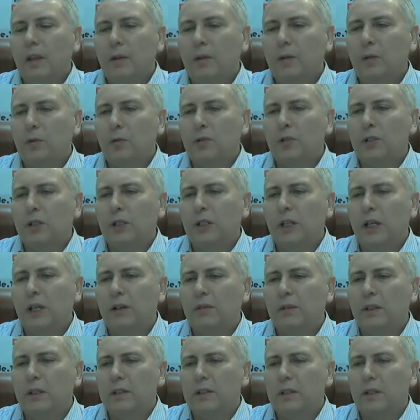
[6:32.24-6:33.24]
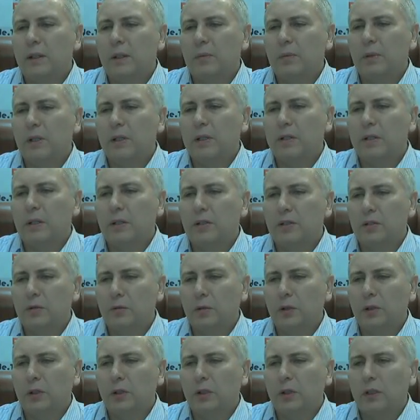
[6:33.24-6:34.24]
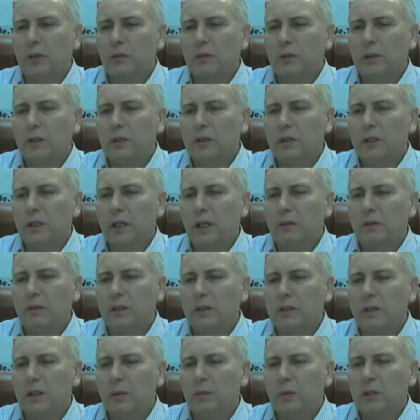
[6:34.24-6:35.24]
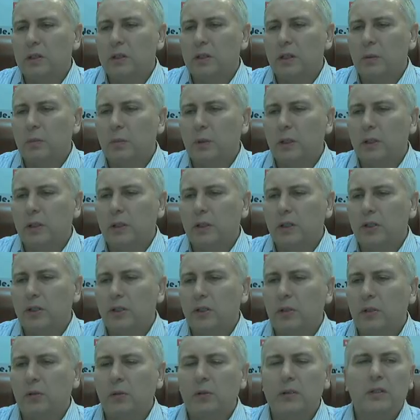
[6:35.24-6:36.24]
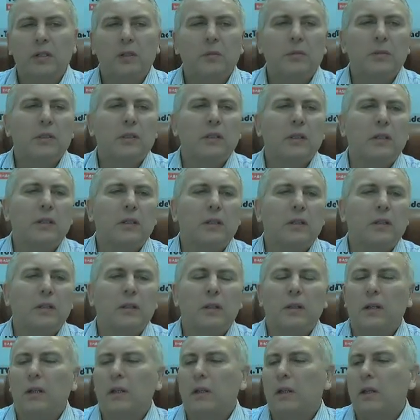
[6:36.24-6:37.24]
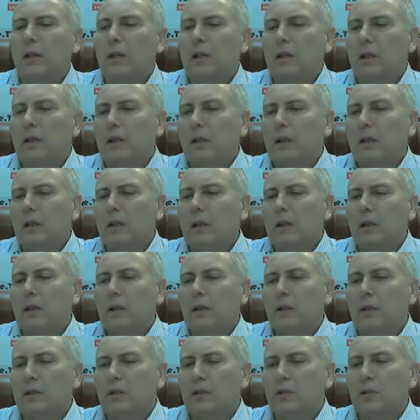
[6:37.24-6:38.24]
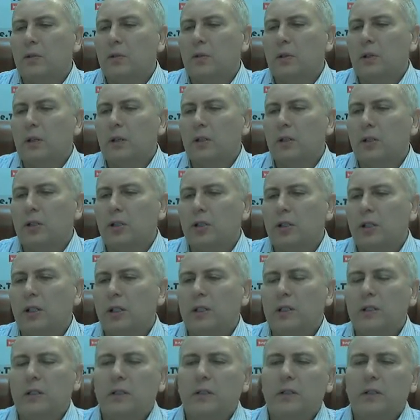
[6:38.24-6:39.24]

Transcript: тоже явно стремится, четвертый день вниз, явно стремится к поддержке 0,7146.